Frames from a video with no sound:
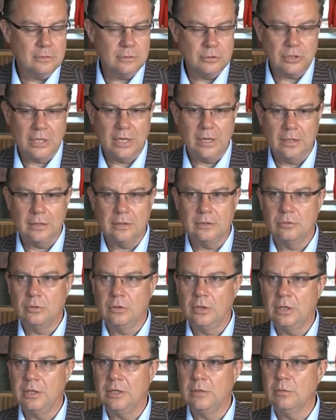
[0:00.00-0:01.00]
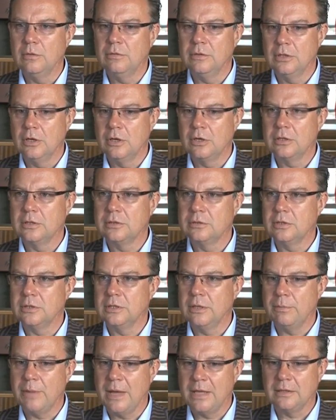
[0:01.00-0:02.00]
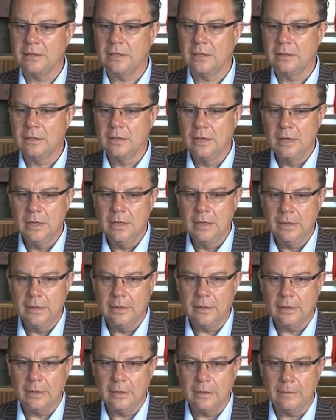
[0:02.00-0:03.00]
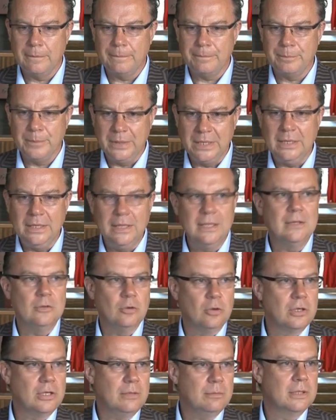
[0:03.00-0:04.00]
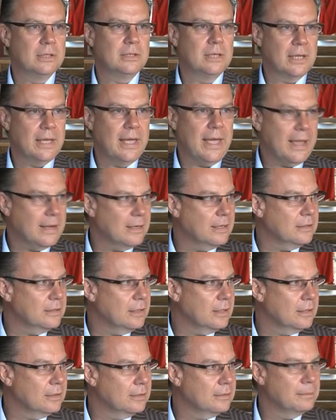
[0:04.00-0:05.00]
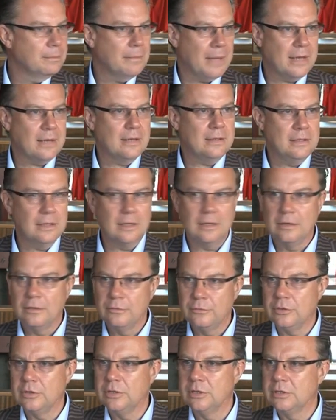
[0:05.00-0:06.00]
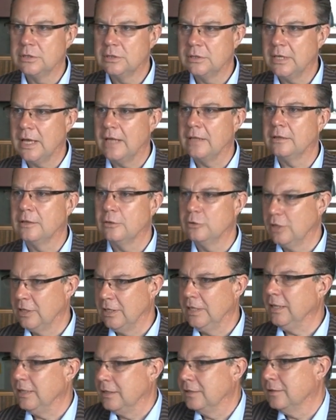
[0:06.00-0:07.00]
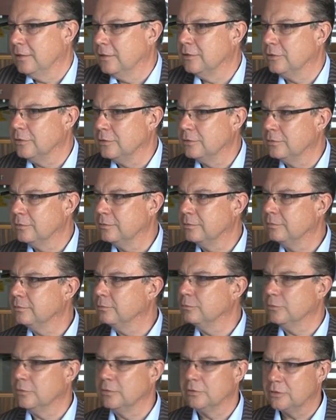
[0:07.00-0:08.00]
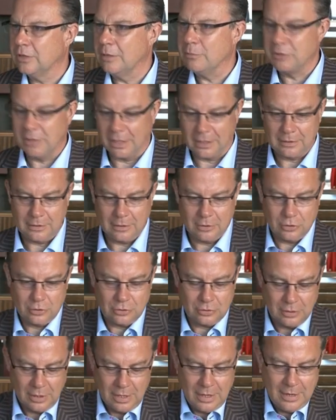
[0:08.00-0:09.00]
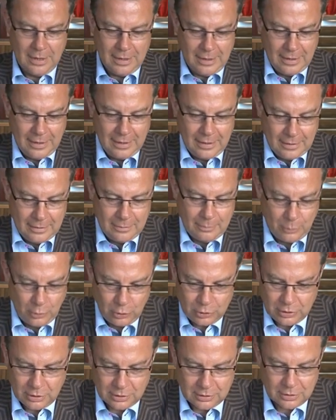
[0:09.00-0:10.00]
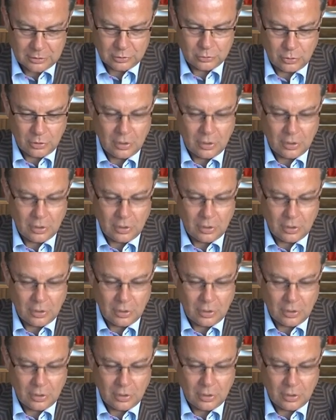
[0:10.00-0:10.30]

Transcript: stelle ich natürlich immer wieder auch zur Debatte. Ähm, bin ich noch immer der geeignete Mann hier für das Theater oder nicht? Also und ich finde auch äh, wichtig, dass eben die, die